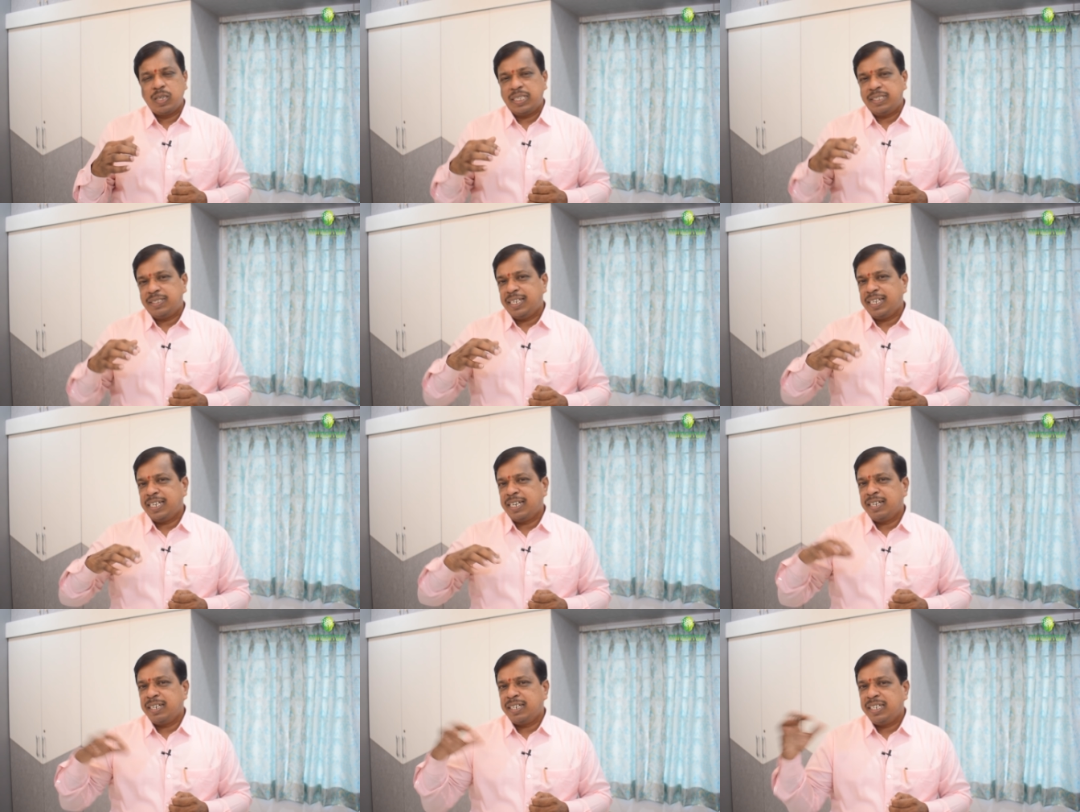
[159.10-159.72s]

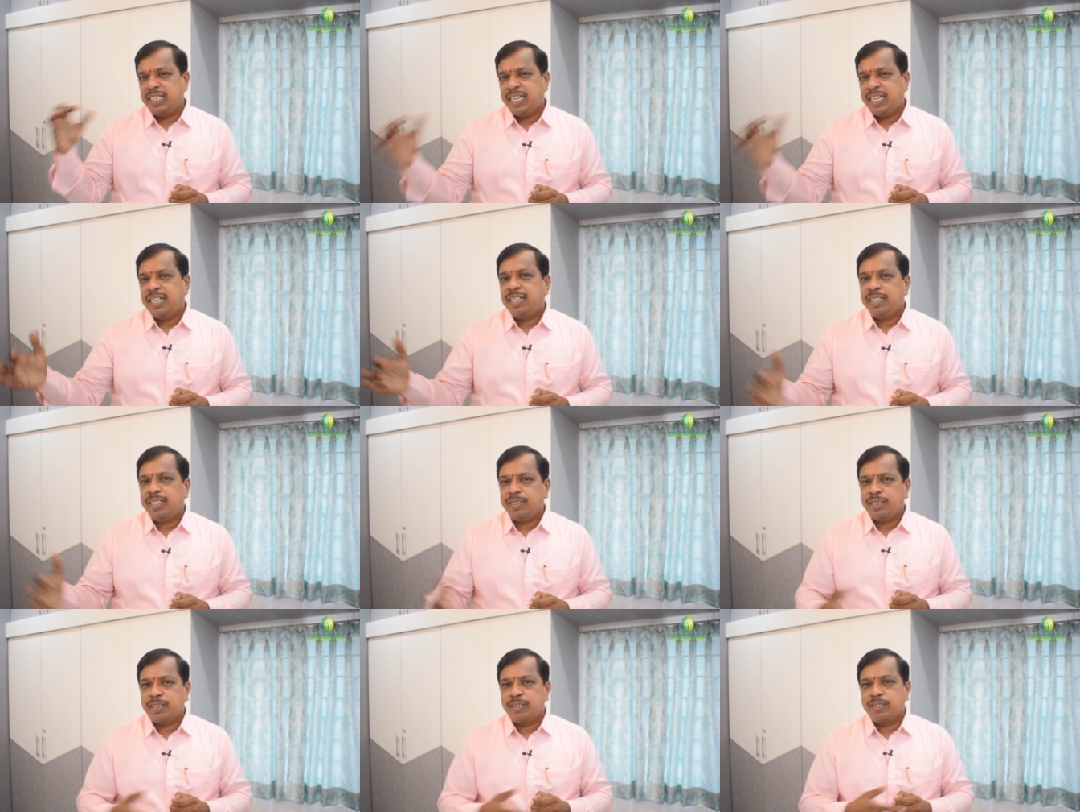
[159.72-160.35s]
సెకండరీ గ్రేడ్
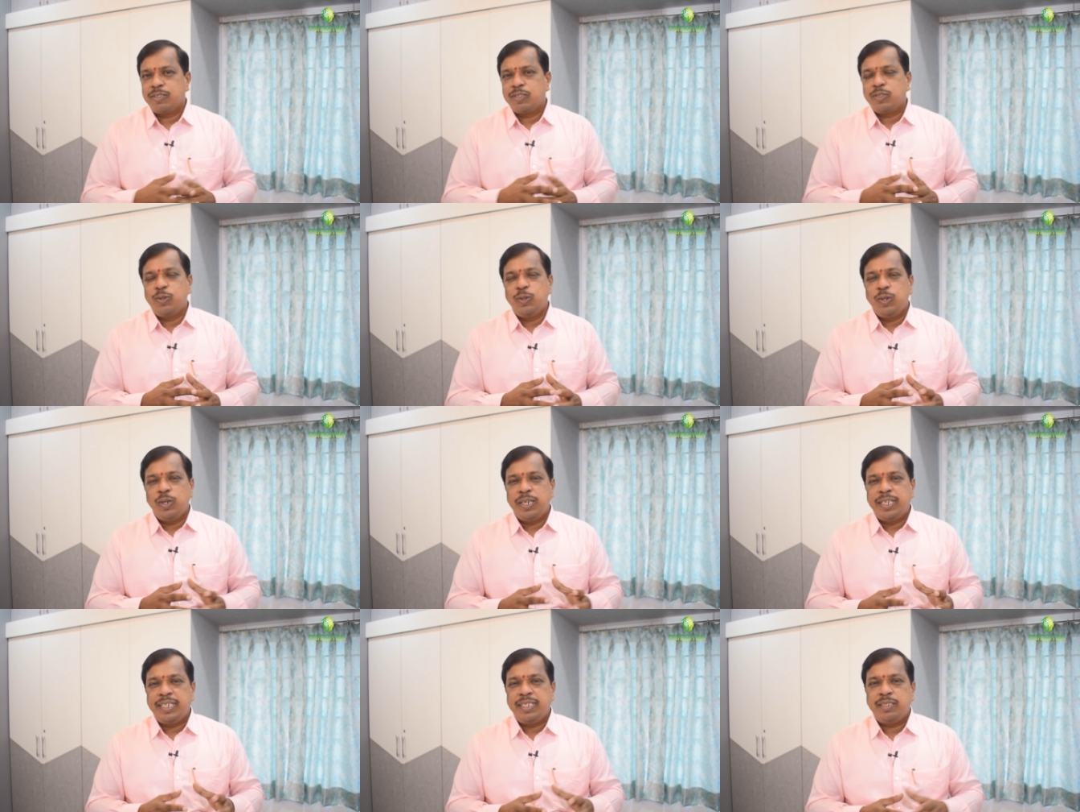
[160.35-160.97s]
టీచర్
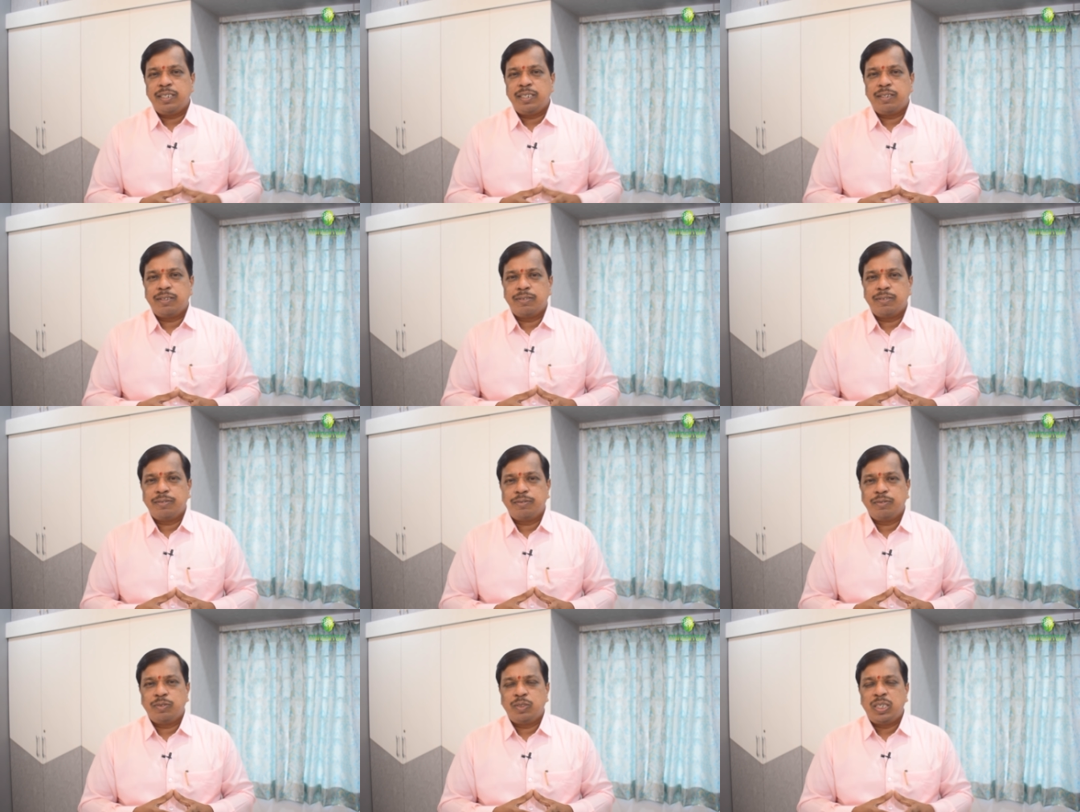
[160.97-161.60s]
స్కూల్లో టీచర్
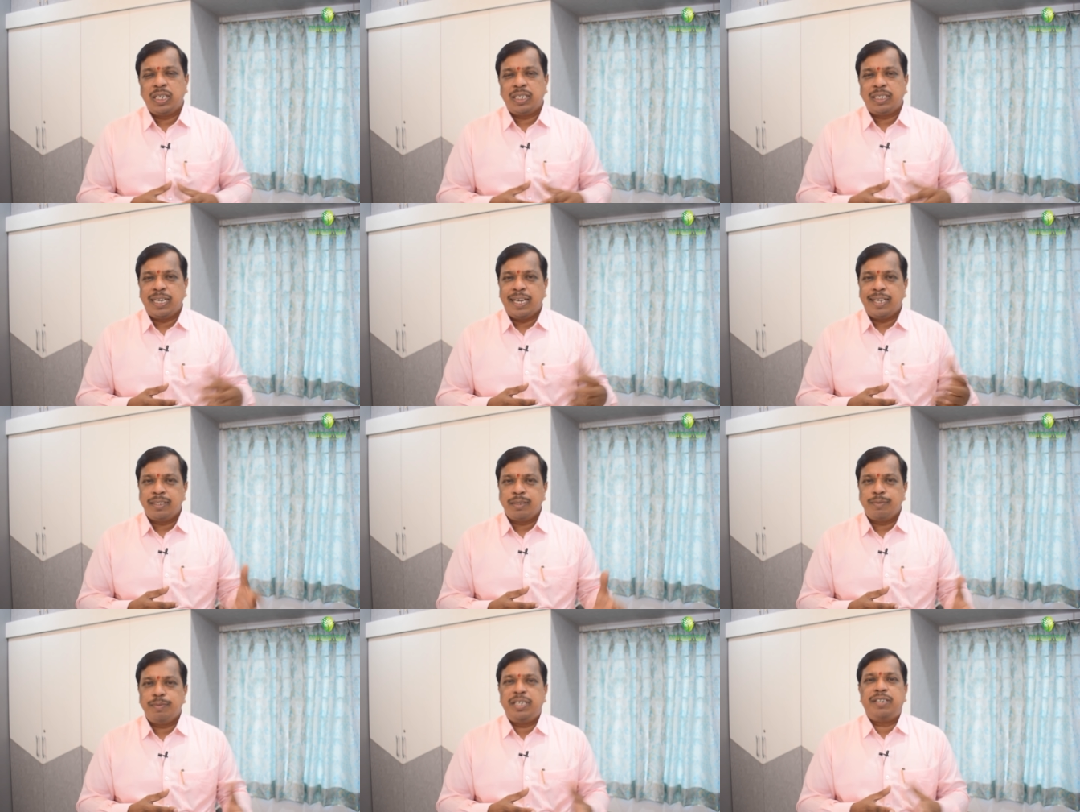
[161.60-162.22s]
నా
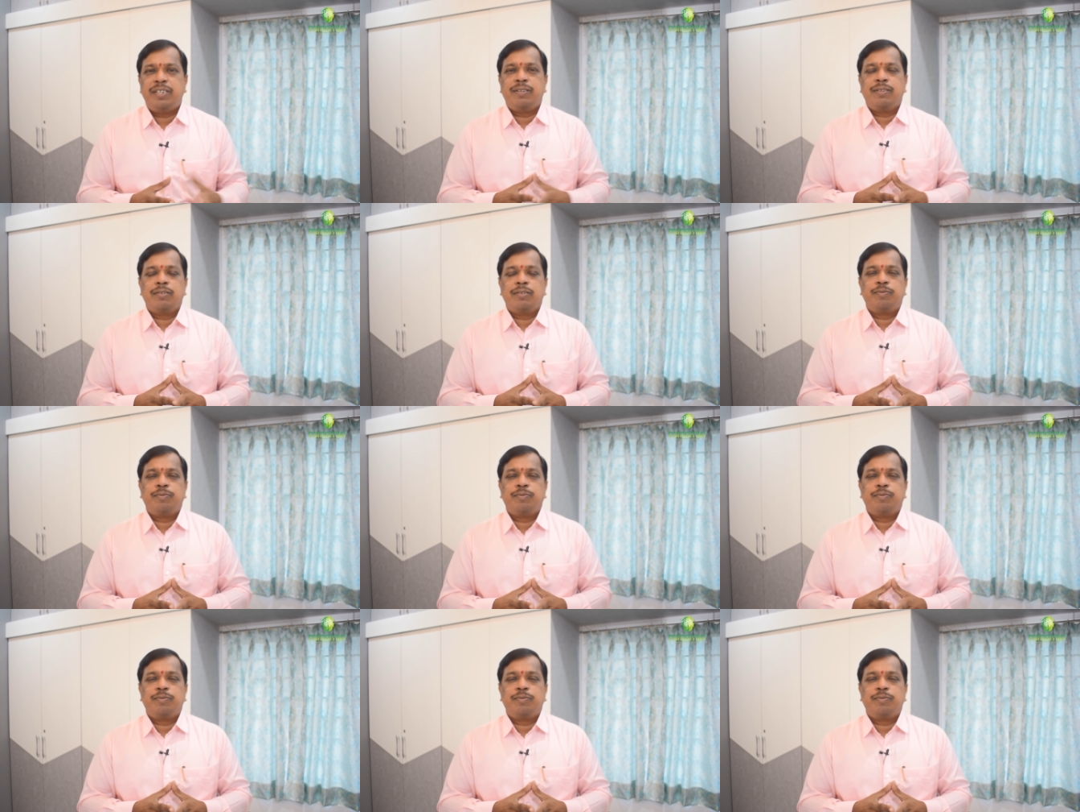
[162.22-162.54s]
క్లాస్మేట్